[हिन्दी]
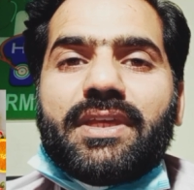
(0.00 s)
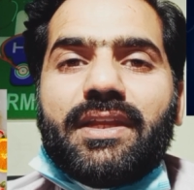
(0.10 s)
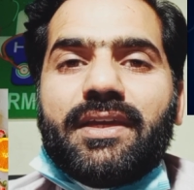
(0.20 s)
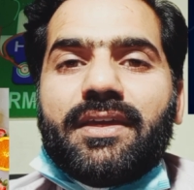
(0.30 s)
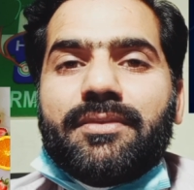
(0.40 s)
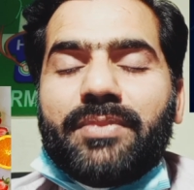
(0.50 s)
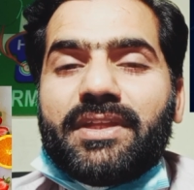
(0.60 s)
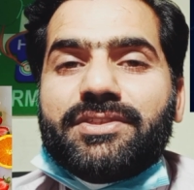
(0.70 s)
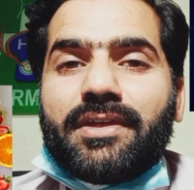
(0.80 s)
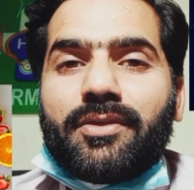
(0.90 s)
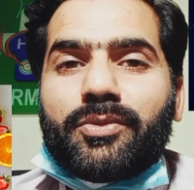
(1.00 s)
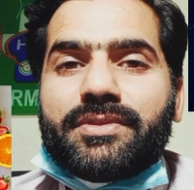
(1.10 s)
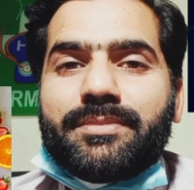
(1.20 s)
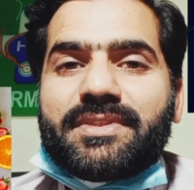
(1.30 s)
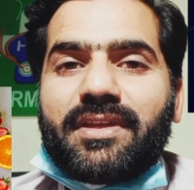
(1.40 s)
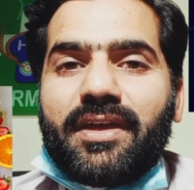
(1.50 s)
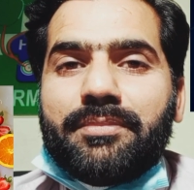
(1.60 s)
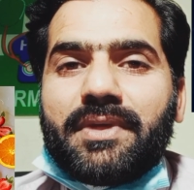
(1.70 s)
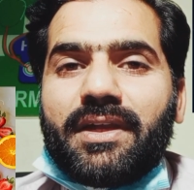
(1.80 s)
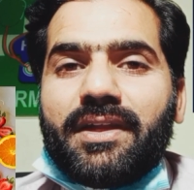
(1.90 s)
के लिए मेरे चैनल को
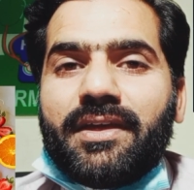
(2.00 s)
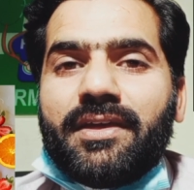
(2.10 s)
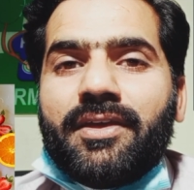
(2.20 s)
सब्सक्राइब कर लें